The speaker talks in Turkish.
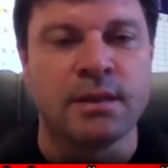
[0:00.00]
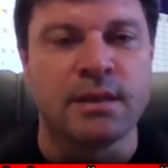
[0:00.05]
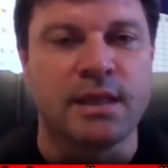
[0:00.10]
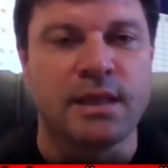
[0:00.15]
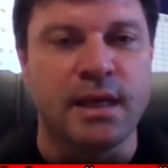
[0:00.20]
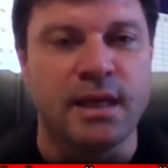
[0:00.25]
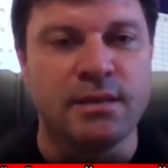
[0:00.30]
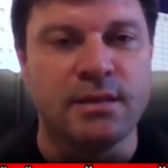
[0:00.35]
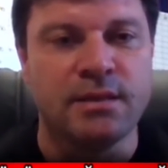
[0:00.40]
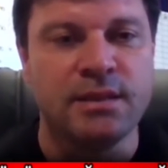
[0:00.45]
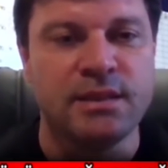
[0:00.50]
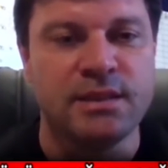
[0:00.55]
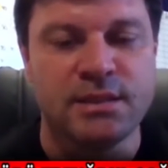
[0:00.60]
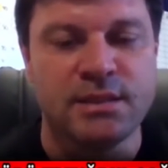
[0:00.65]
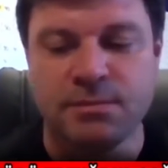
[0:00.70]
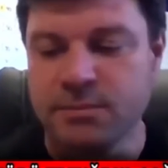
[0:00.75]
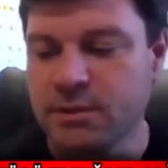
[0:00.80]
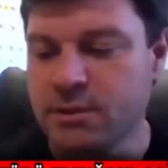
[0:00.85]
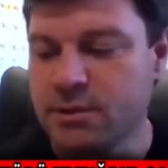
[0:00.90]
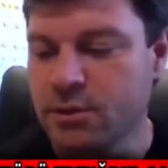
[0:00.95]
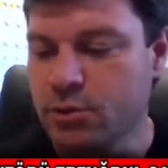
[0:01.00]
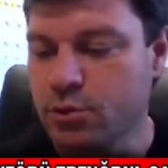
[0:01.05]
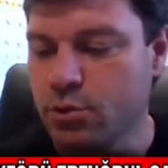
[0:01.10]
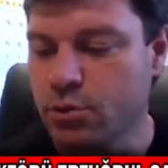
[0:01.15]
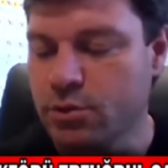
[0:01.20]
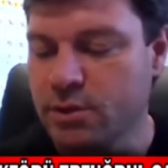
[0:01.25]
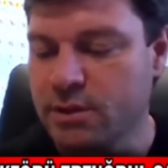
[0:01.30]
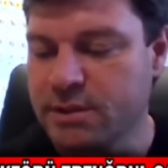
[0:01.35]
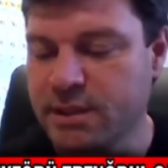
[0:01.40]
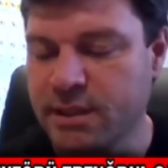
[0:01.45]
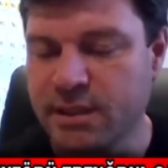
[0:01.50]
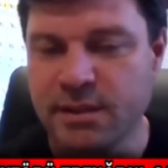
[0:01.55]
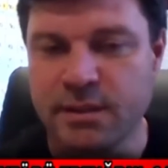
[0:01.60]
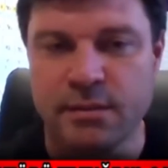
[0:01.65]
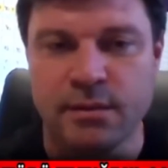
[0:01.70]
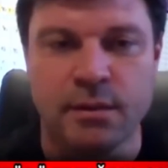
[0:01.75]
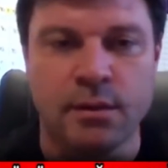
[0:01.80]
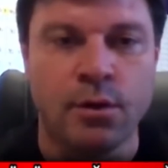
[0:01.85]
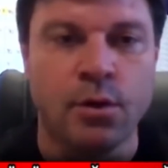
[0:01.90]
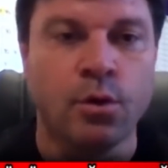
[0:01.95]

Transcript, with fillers: kendi içimizde çözecek